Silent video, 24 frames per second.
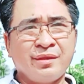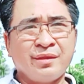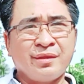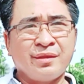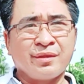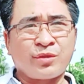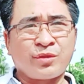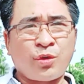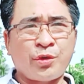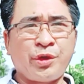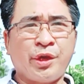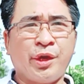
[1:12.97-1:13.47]

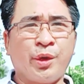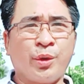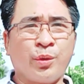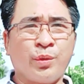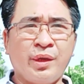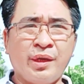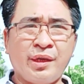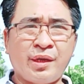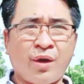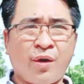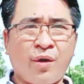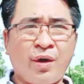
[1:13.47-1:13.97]
có nhiều
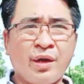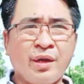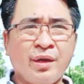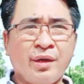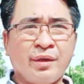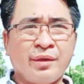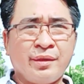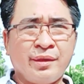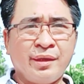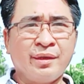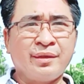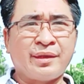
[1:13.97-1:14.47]
lý do
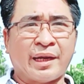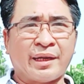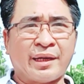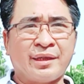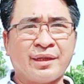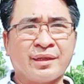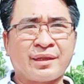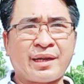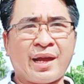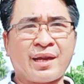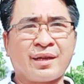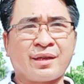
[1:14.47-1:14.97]
nhưng ngành
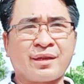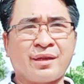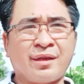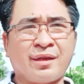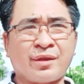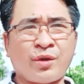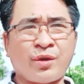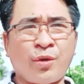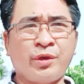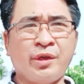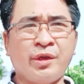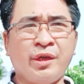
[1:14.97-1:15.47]
chức
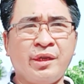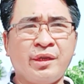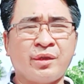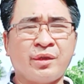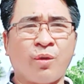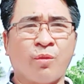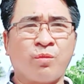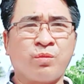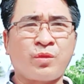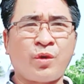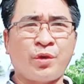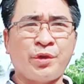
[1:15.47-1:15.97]
năng đôi khi
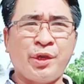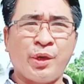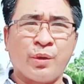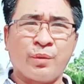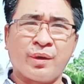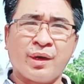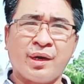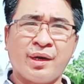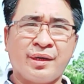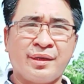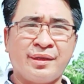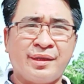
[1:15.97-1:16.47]
cũng có nhiều
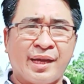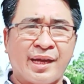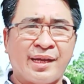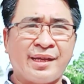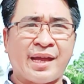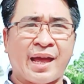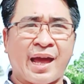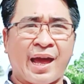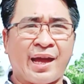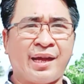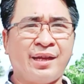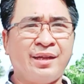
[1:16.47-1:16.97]
nơi dễ
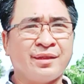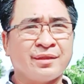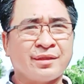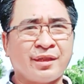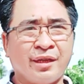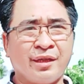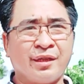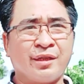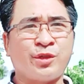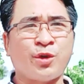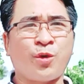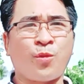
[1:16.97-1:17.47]
dãi
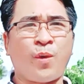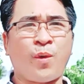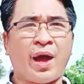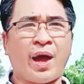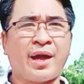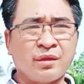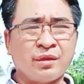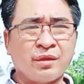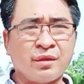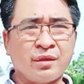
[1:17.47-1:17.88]
thì cho qua